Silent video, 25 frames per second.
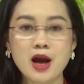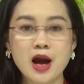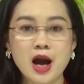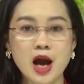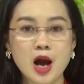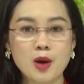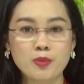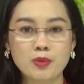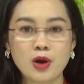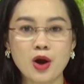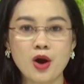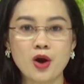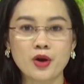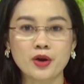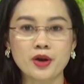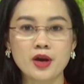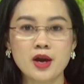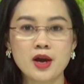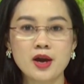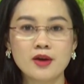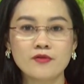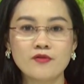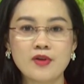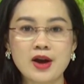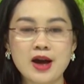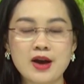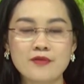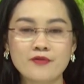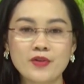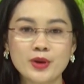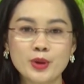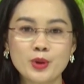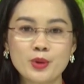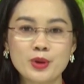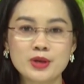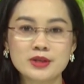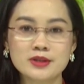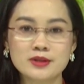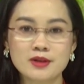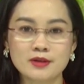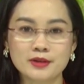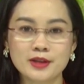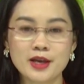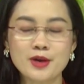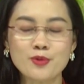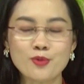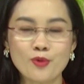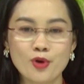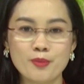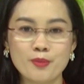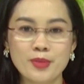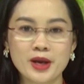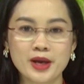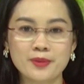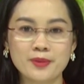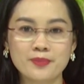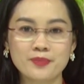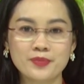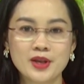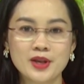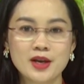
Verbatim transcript: học hỏi và phát huy sở thích của mình.